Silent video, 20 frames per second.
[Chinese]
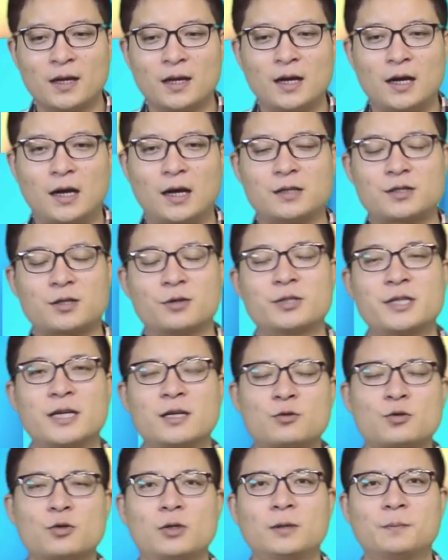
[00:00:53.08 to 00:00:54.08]
呃，首
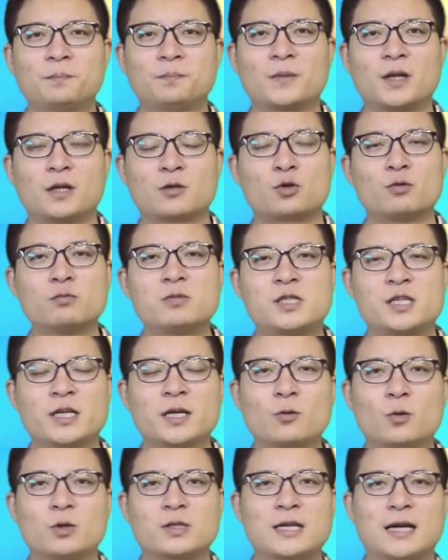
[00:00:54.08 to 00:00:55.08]
先说，呃，从
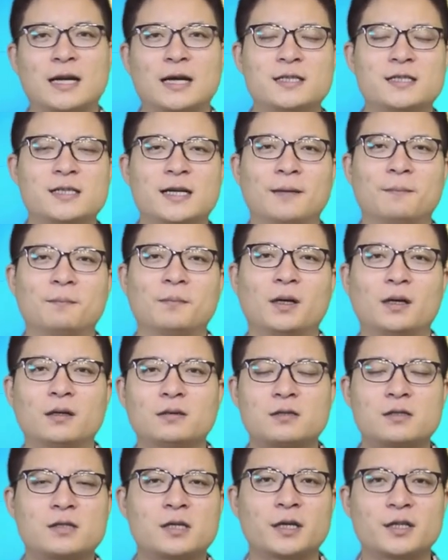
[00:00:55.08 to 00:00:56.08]
结果上来讲啊，
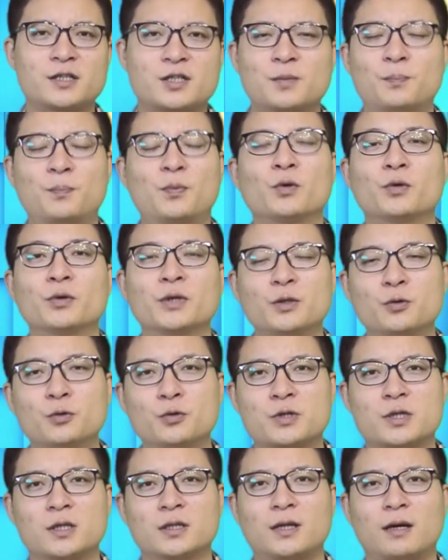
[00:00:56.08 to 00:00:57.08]
这个是不容易预
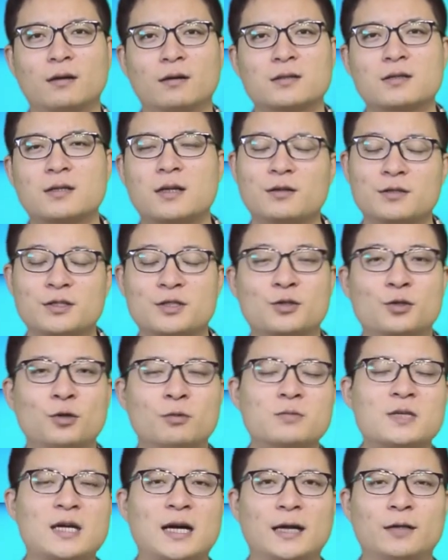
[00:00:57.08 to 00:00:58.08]
测到的，到底是
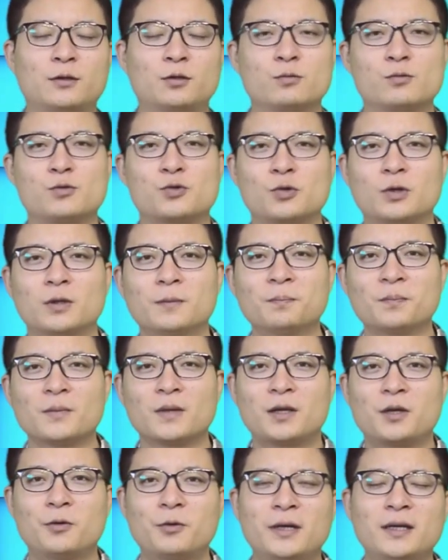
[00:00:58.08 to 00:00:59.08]
通胀还是通缩，
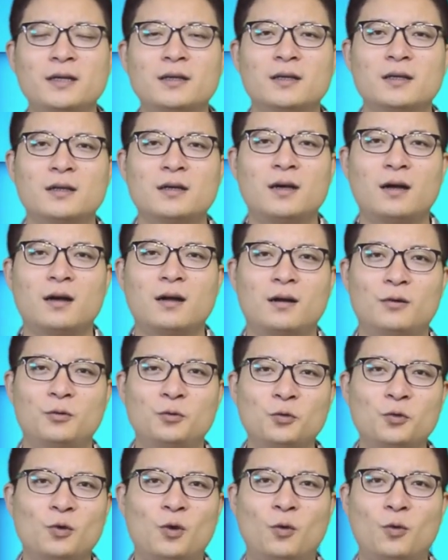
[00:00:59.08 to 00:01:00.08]
因为。
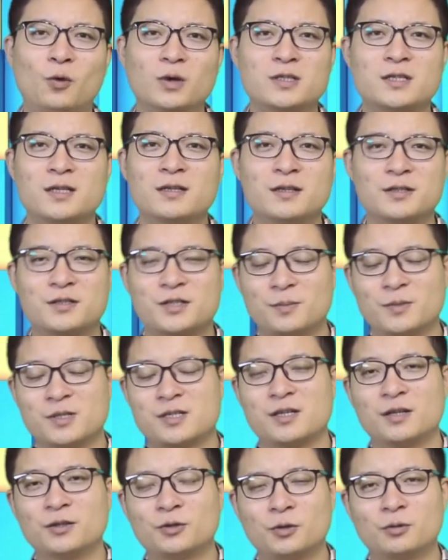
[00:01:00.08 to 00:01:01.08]
如果我真的这么
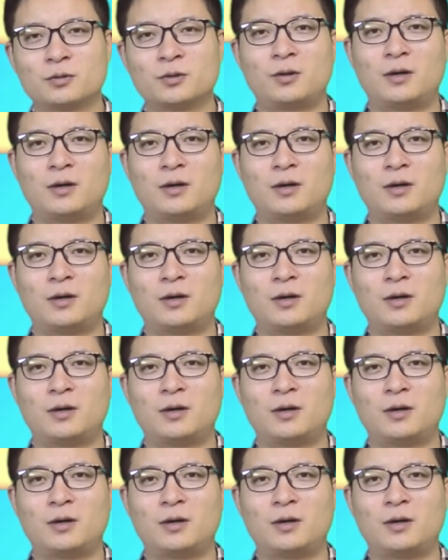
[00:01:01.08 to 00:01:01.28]
神通的